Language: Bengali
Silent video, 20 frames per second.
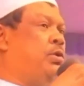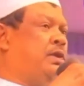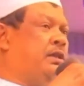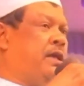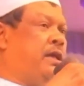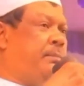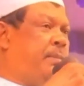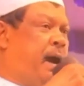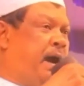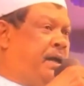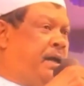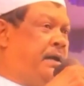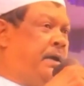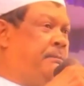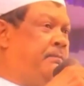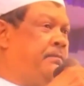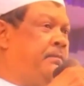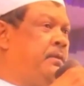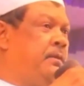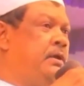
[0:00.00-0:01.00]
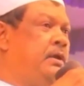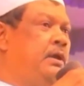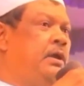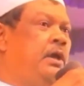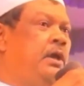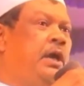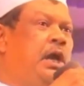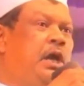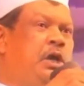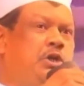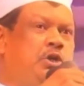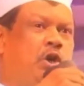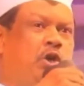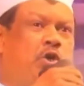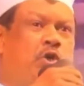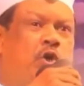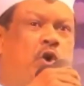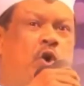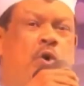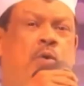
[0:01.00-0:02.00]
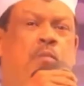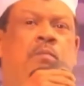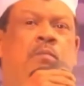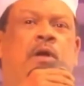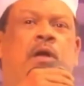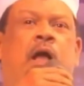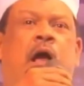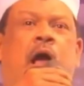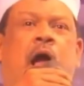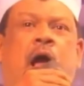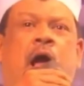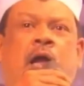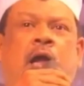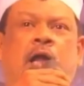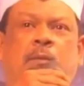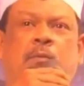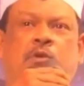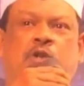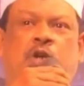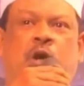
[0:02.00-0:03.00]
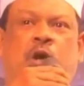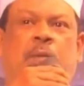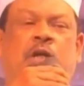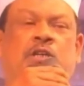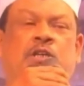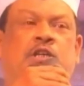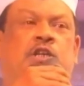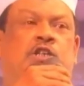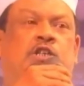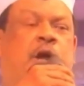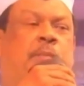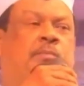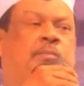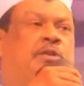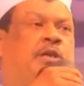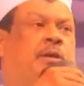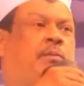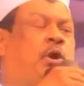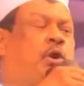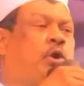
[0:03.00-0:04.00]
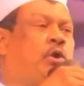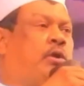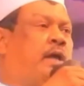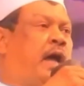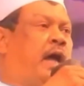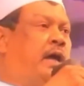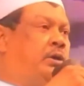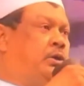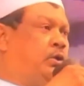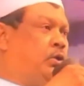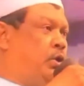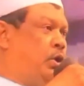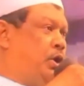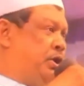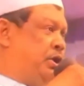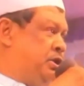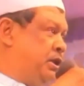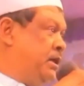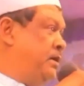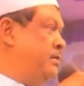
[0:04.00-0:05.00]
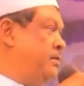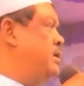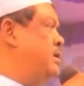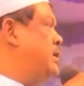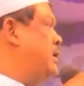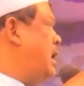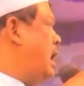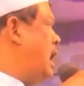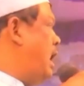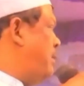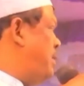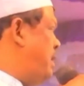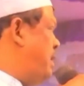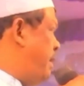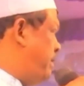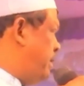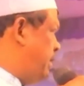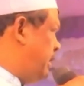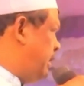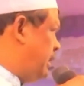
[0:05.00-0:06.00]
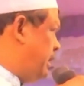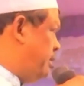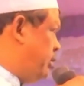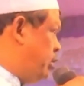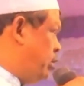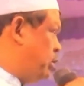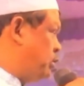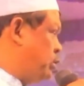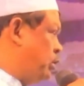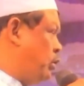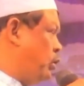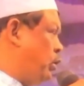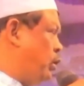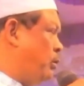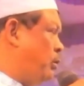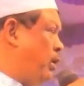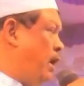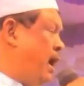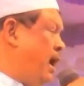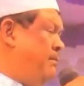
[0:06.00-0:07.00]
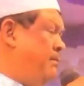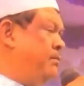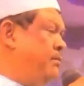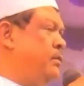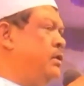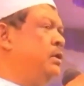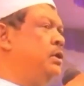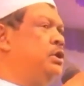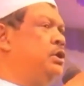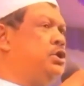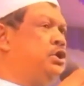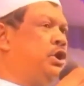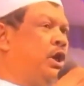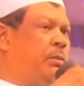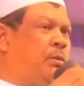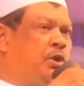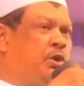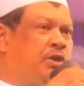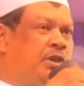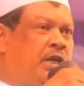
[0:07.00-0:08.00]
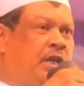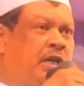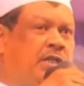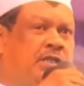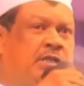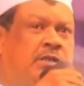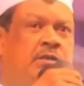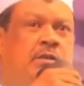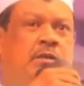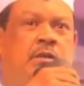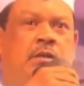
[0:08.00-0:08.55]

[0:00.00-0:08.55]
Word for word: হতে পারে এই জন্য আলেম সমাজের সবচেয়ে বড় দায়িত্ব রয়েছে আমি আপনাদেরকে বিরক্ত করব না সর্বশেষ